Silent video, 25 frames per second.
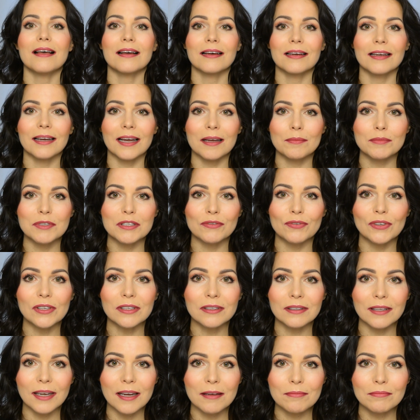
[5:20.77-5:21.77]
krem z
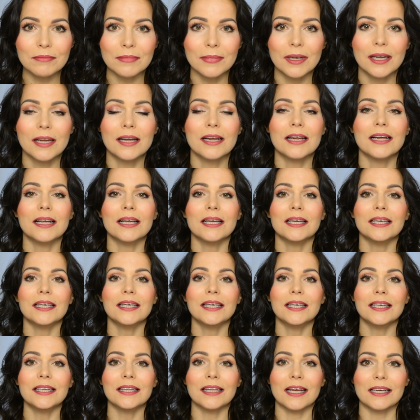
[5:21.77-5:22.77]
filtrem
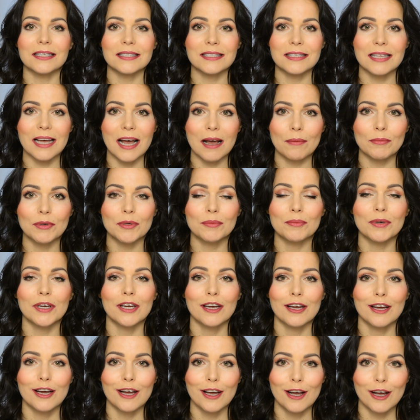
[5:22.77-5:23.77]
i na samym
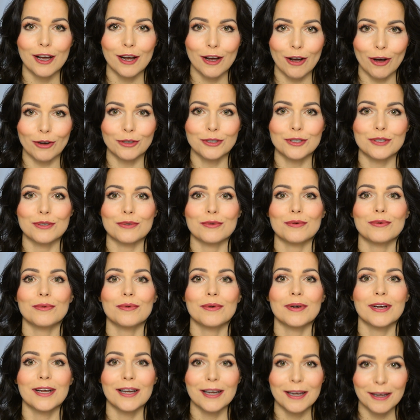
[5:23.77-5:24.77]
końcu
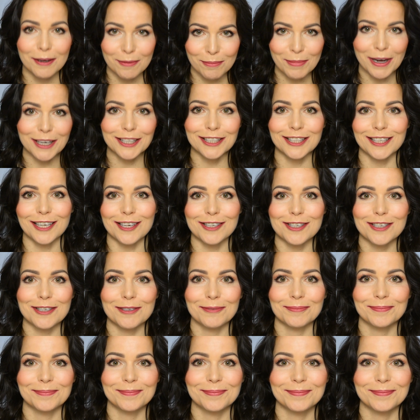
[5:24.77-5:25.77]
makijaż.